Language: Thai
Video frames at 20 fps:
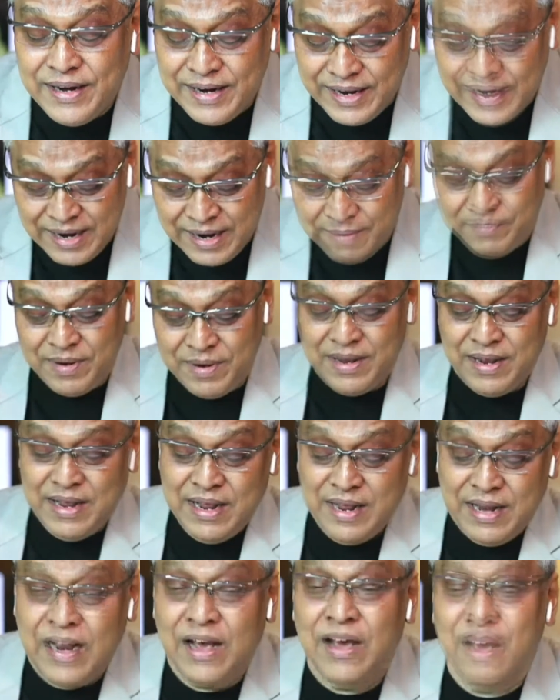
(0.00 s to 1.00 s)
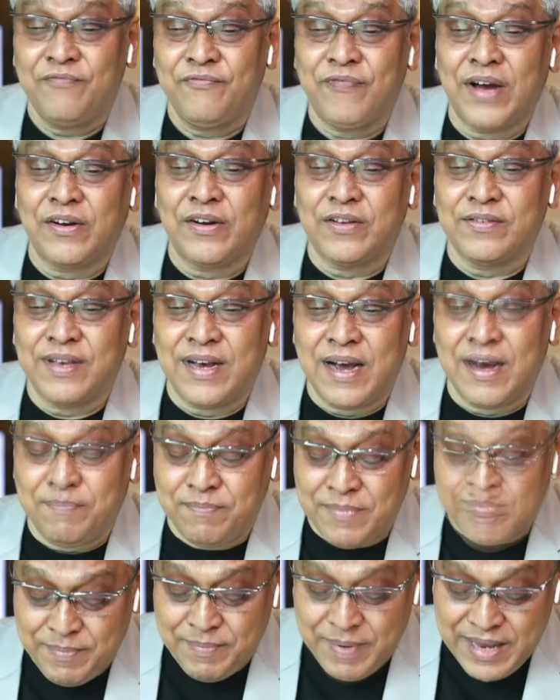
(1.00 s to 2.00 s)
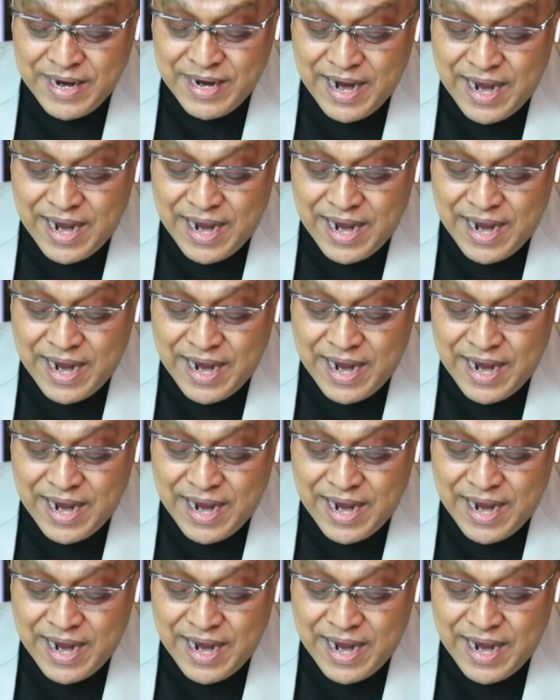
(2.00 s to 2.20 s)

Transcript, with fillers: นะครับเล่าให้ฟังหน่อยสิครับ มันเป็นยัง